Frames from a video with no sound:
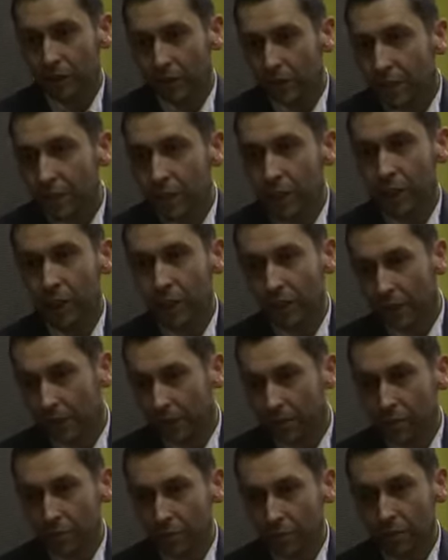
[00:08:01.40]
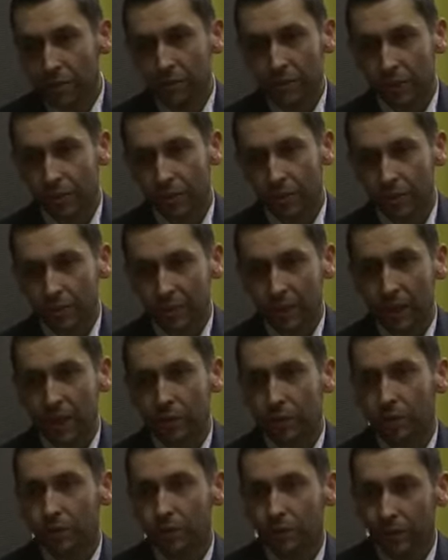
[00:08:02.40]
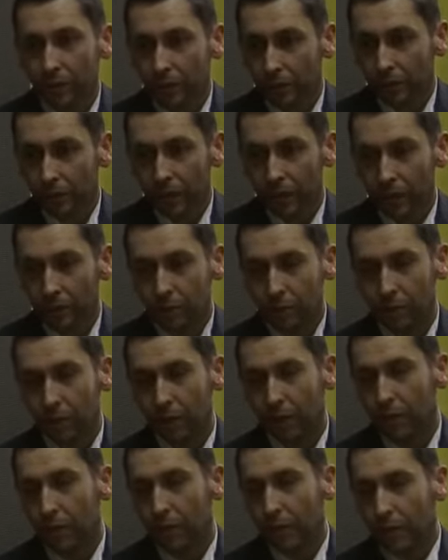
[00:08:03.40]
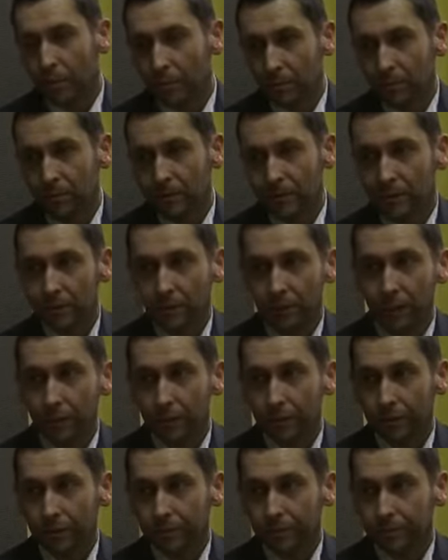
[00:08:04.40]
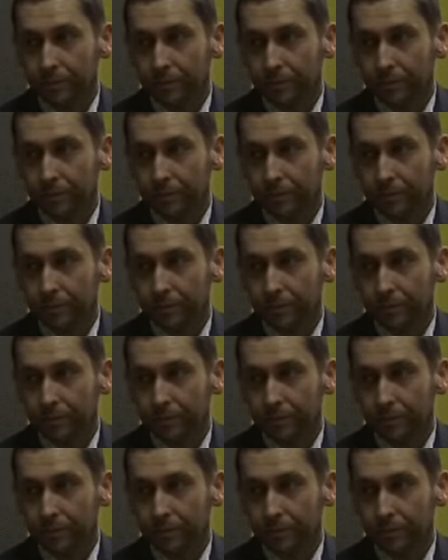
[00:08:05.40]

jeżeli by się coś stało, to jak to by wyglądało.